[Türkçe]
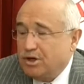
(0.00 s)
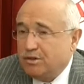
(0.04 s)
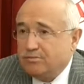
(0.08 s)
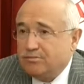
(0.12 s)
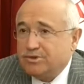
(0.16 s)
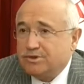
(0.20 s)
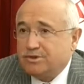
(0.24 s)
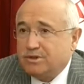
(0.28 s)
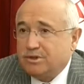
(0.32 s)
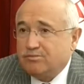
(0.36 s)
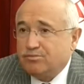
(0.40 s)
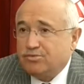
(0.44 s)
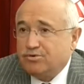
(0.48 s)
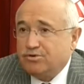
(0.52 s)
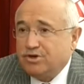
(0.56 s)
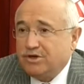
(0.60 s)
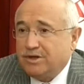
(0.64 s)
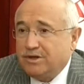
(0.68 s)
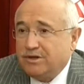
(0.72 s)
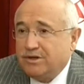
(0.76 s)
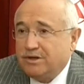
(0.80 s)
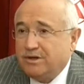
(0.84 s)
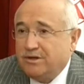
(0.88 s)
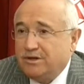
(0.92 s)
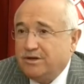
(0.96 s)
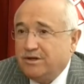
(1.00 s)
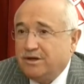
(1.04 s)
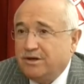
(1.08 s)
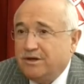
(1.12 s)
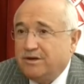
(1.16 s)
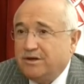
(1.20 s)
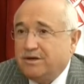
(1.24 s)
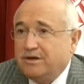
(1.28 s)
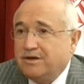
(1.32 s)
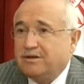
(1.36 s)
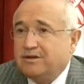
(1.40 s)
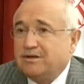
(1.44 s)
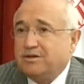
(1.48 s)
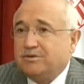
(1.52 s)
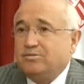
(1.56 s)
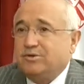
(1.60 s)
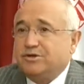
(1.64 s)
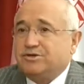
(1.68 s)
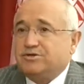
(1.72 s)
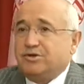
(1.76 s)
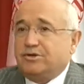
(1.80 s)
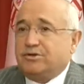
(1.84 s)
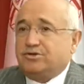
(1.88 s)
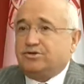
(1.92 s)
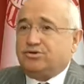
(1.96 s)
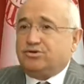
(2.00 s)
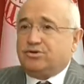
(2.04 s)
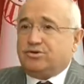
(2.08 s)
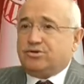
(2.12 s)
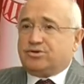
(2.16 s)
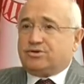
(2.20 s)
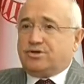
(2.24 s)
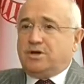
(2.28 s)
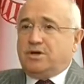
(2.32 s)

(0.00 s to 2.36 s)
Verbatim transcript: Biz de bunun gereğini yerine getirmeye Masadan kalkarlarsa